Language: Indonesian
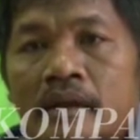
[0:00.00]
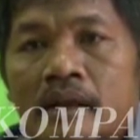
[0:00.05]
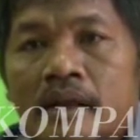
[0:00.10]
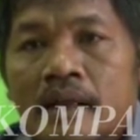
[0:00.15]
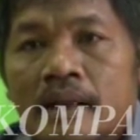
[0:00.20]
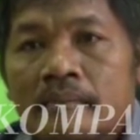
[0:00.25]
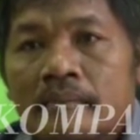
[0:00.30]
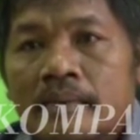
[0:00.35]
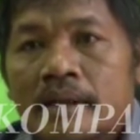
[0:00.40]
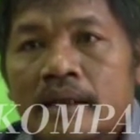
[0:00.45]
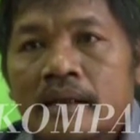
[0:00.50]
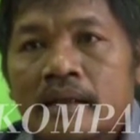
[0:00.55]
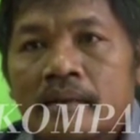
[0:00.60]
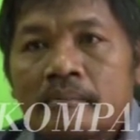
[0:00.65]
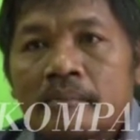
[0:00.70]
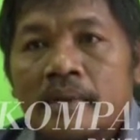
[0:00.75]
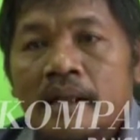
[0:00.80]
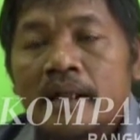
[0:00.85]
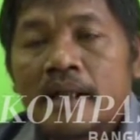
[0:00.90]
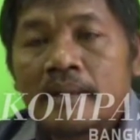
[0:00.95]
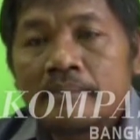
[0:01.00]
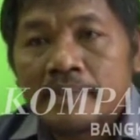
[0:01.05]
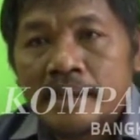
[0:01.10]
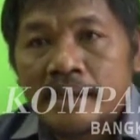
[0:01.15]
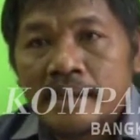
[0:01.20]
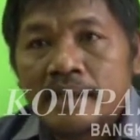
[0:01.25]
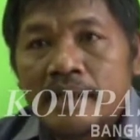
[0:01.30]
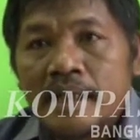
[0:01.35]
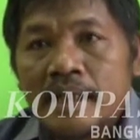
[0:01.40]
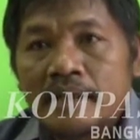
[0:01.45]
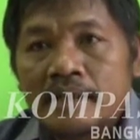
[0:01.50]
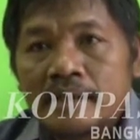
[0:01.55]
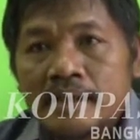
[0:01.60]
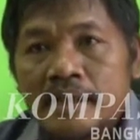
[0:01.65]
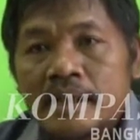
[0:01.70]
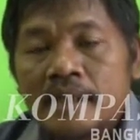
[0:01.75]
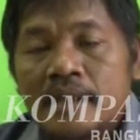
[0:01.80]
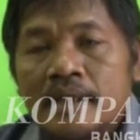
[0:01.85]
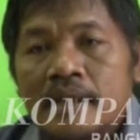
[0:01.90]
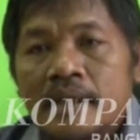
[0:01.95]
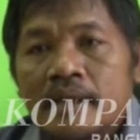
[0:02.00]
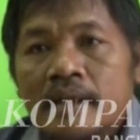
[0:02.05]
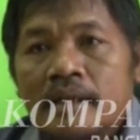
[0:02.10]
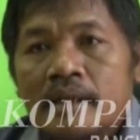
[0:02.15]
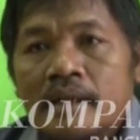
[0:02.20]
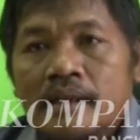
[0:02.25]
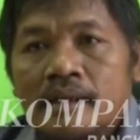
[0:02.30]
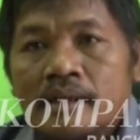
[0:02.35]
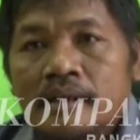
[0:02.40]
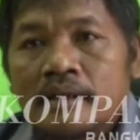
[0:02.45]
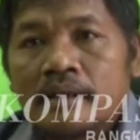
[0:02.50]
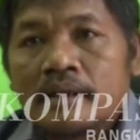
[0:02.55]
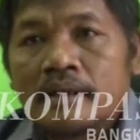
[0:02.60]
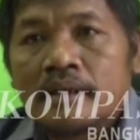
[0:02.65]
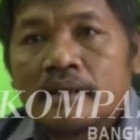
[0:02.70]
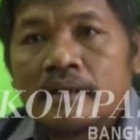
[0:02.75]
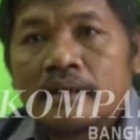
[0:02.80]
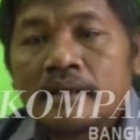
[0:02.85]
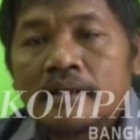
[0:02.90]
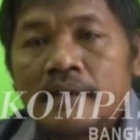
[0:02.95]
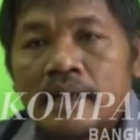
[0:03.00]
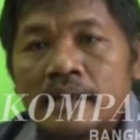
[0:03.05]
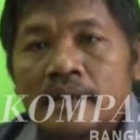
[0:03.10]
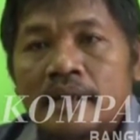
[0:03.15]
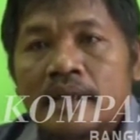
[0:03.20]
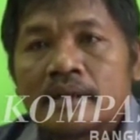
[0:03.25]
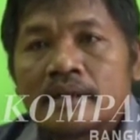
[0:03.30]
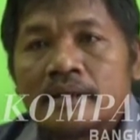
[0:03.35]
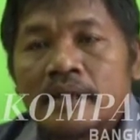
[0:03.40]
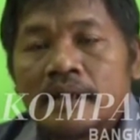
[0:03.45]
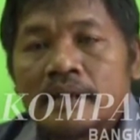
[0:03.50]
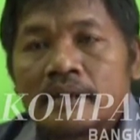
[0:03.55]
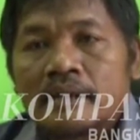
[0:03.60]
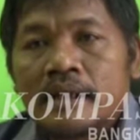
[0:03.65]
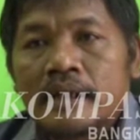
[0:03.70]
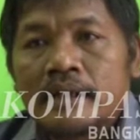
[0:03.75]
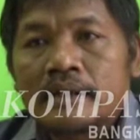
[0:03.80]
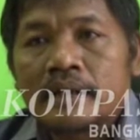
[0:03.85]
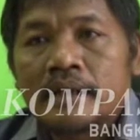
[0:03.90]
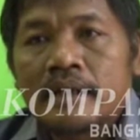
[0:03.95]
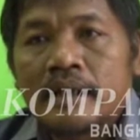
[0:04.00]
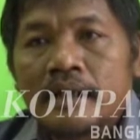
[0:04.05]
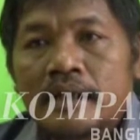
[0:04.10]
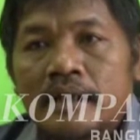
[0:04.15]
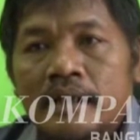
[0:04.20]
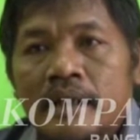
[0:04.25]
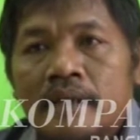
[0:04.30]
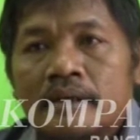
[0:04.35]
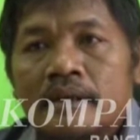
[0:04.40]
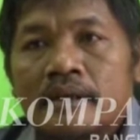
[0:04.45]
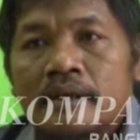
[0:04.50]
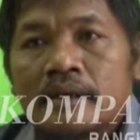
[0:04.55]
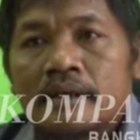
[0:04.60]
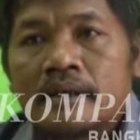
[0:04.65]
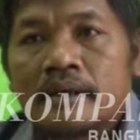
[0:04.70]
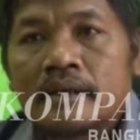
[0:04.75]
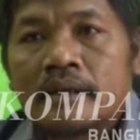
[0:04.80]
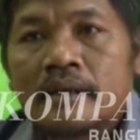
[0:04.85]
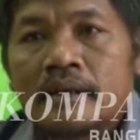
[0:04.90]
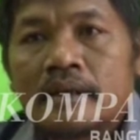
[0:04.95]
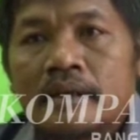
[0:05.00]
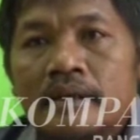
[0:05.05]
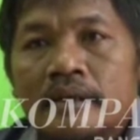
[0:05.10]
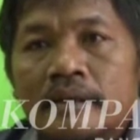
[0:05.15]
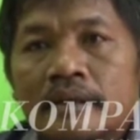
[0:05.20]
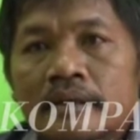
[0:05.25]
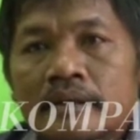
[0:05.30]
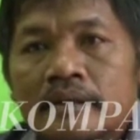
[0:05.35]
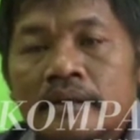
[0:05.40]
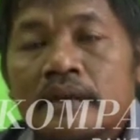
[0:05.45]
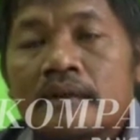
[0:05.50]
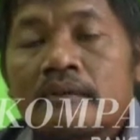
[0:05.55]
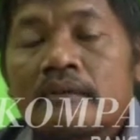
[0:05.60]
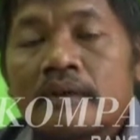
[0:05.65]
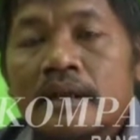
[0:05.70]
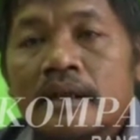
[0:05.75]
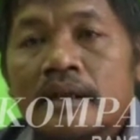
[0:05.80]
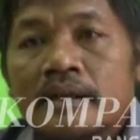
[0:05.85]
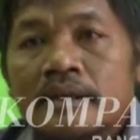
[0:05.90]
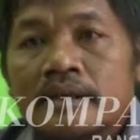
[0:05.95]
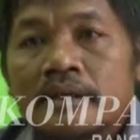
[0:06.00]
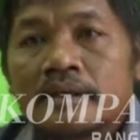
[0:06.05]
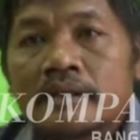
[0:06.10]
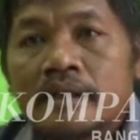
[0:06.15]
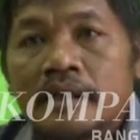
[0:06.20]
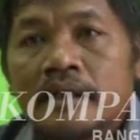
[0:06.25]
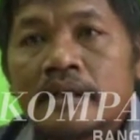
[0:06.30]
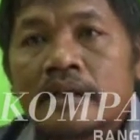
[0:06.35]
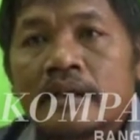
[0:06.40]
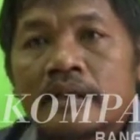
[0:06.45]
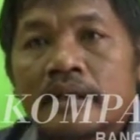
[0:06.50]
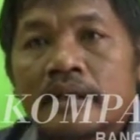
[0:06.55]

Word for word: kami mengapresiasi eh, kegiatan yang dilaksanakan sekolah Kristen